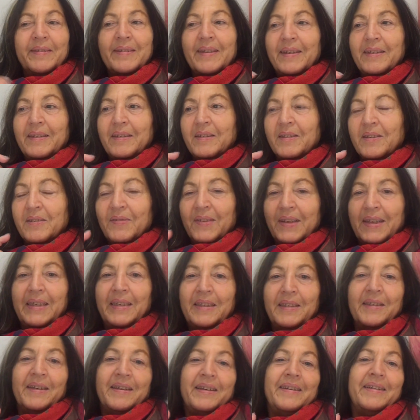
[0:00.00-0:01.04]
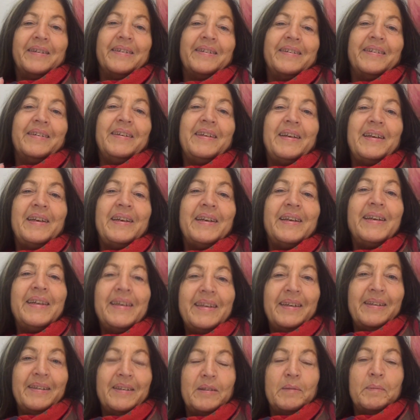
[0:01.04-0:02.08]
seit zwei Tagen
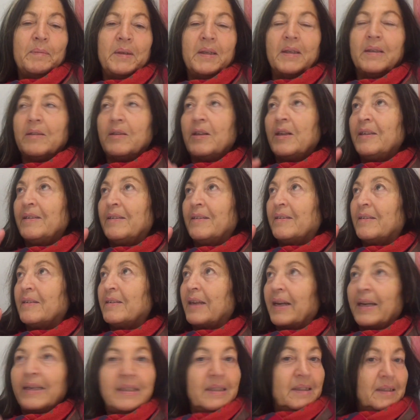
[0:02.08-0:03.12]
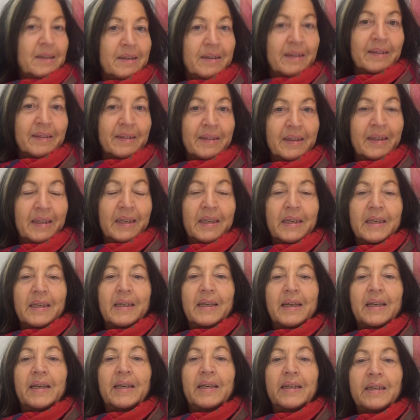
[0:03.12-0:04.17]
gelingt es mir, nein, seit drei Tagen
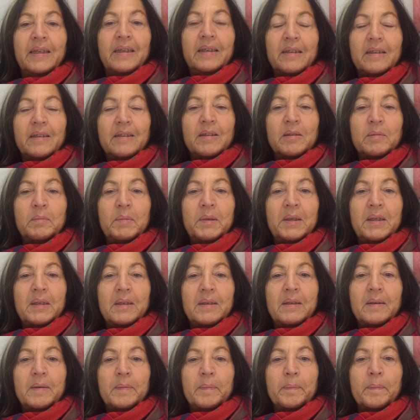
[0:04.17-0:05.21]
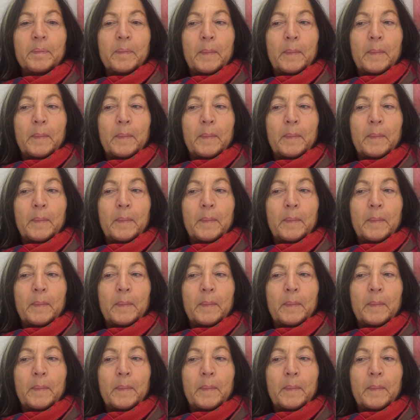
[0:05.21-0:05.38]
gelingt es mir,